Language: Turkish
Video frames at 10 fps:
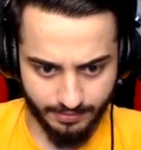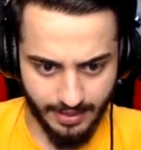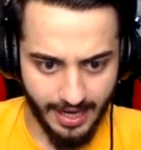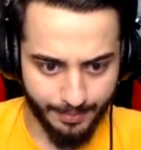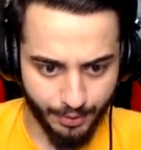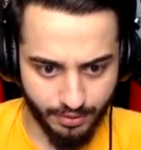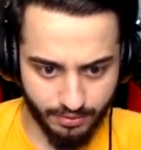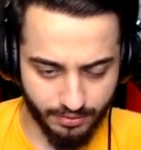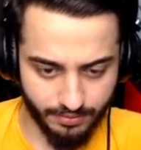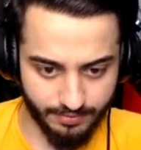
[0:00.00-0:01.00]
Al bunu.
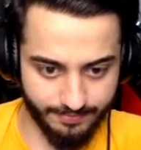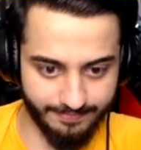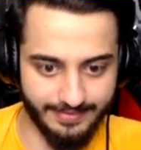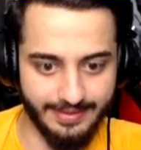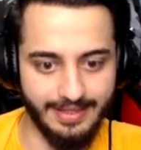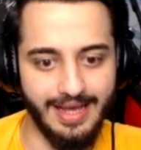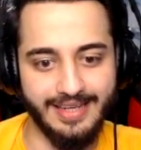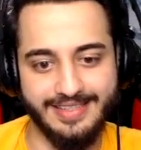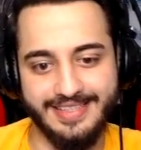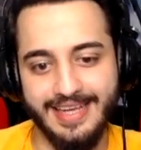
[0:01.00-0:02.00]
Al
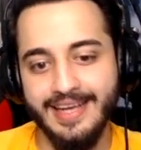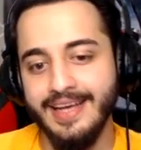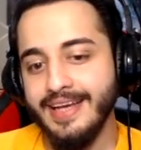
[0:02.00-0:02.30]
işte.